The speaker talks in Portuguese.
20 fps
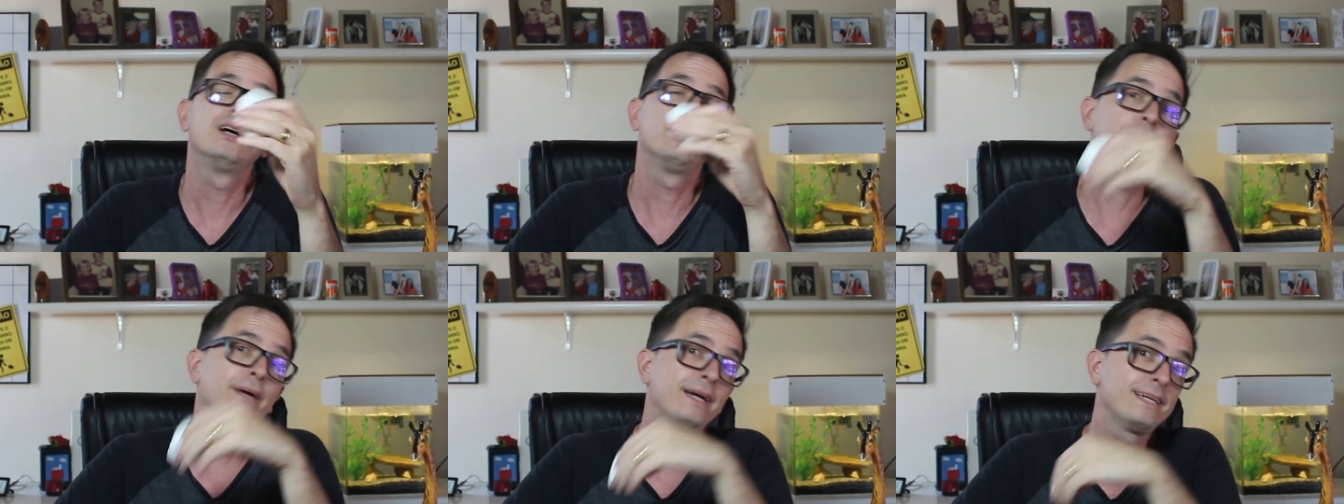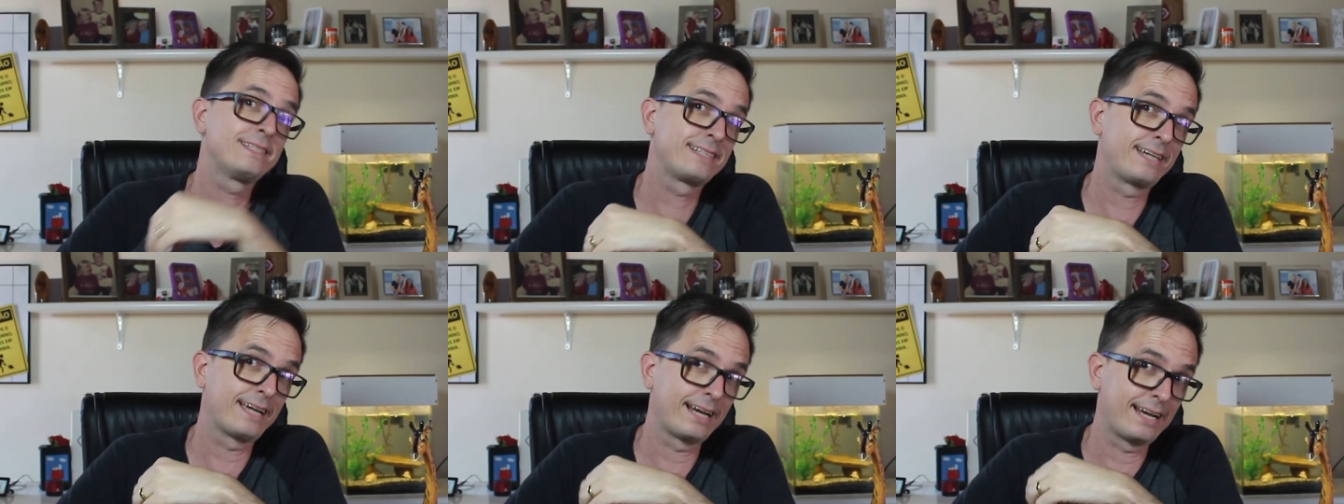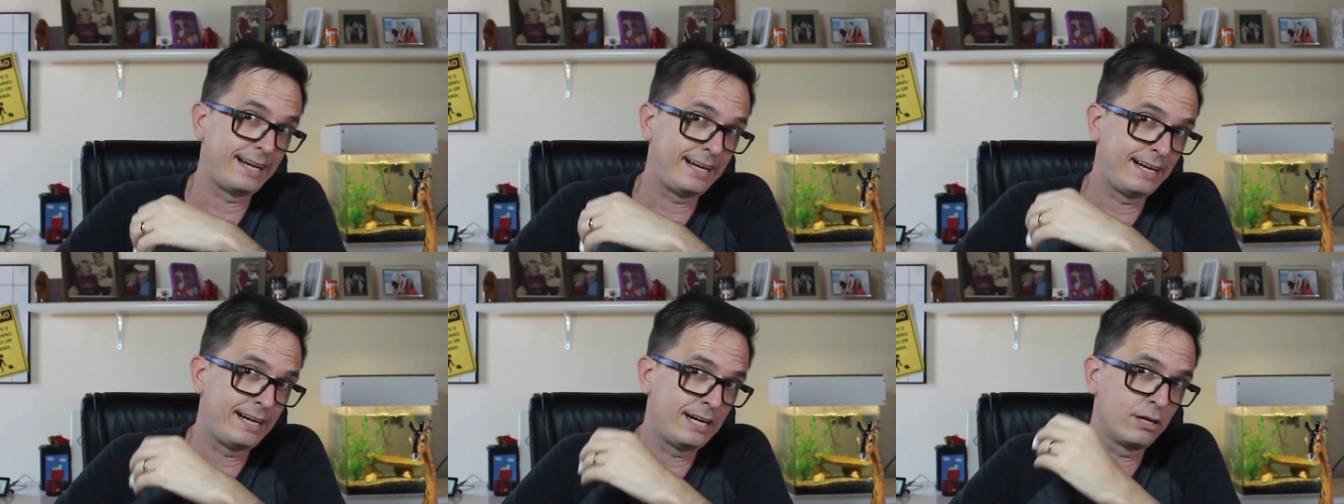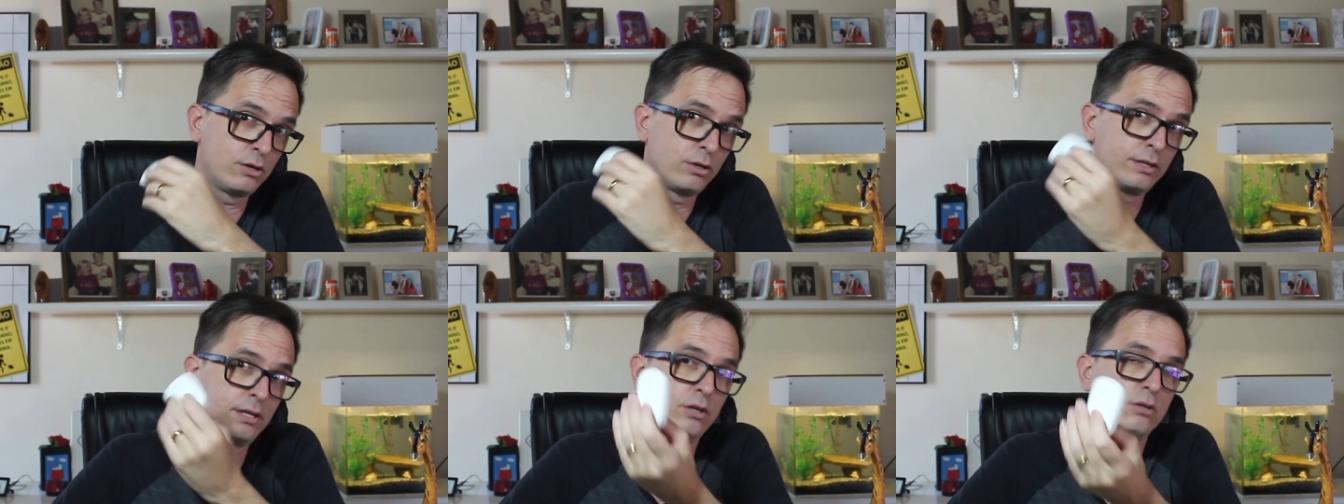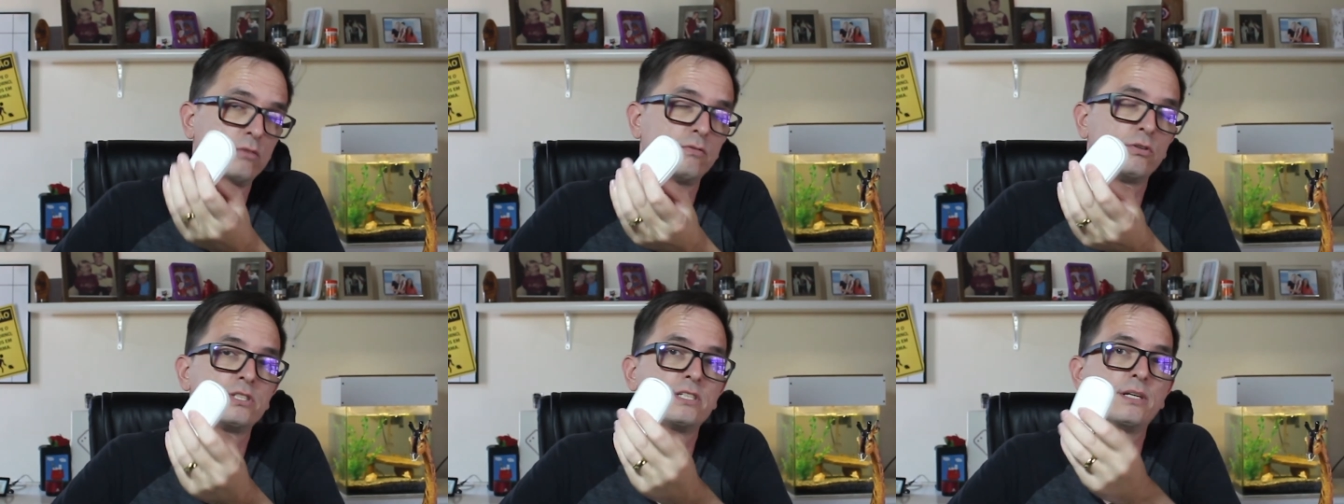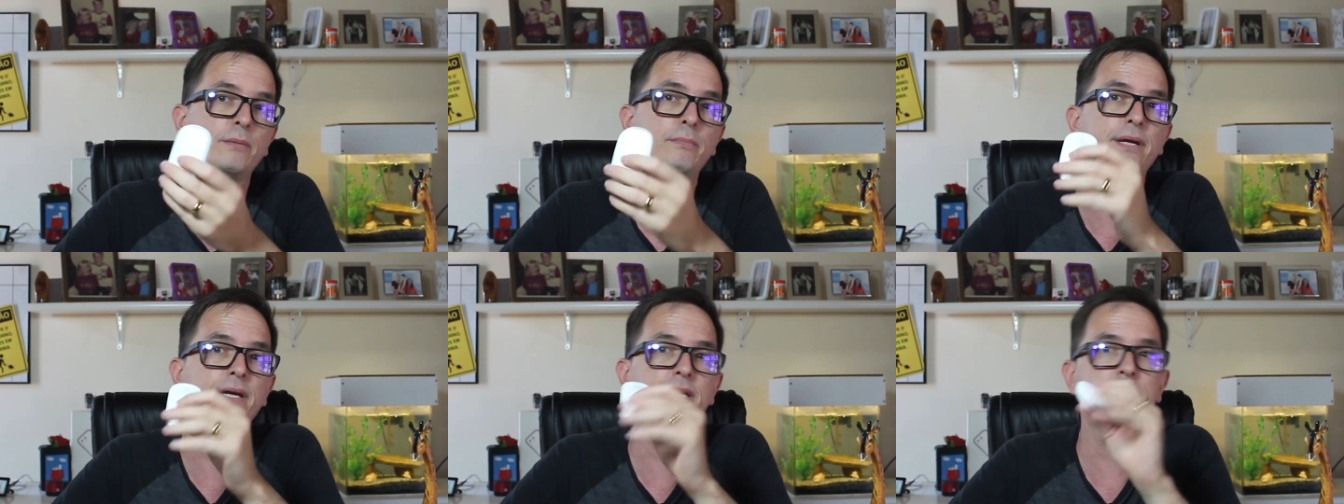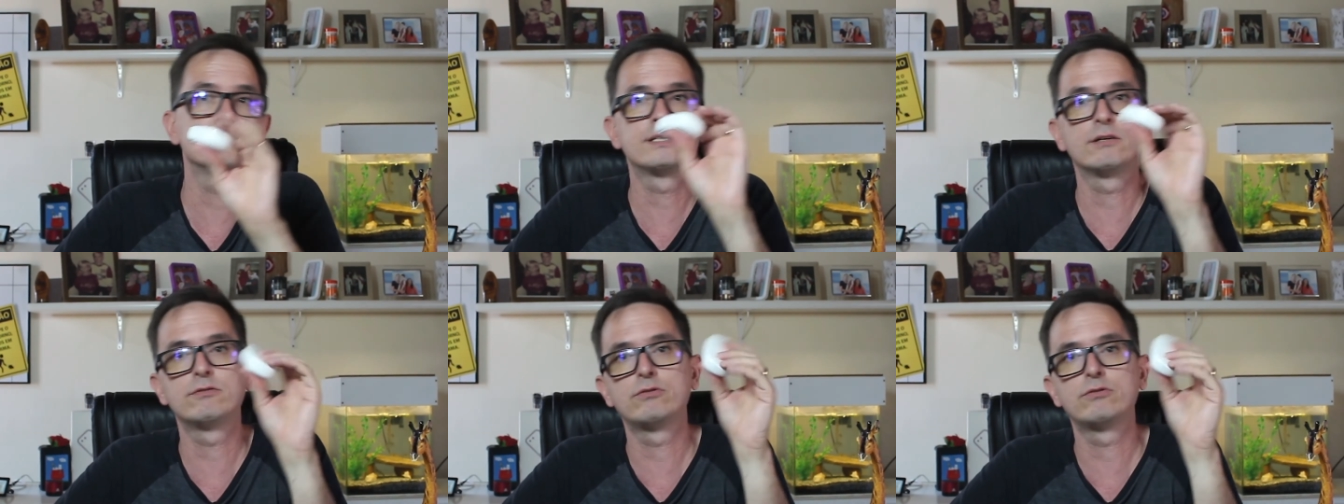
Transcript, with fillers: Mas claro que eu não vou ser besta,